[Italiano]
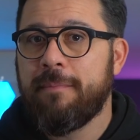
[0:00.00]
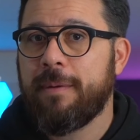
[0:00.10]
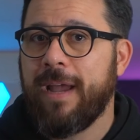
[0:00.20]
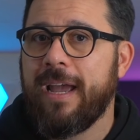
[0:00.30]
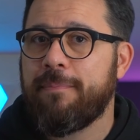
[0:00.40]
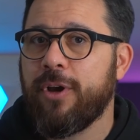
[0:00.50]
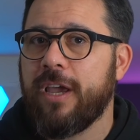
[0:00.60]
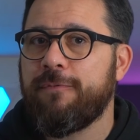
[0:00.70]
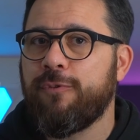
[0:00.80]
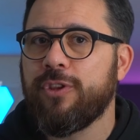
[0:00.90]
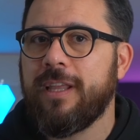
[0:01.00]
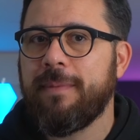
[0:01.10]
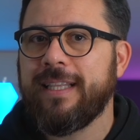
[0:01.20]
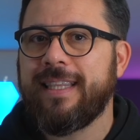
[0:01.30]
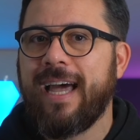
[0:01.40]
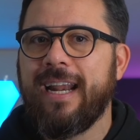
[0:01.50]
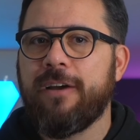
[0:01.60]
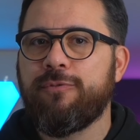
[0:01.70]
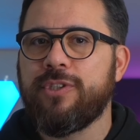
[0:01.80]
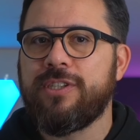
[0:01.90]
Per me poi è fondamentale la
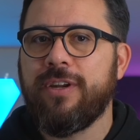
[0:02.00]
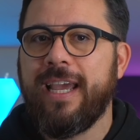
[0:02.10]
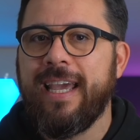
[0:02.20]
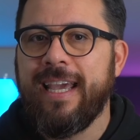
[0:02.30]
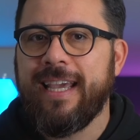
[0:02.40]
funzione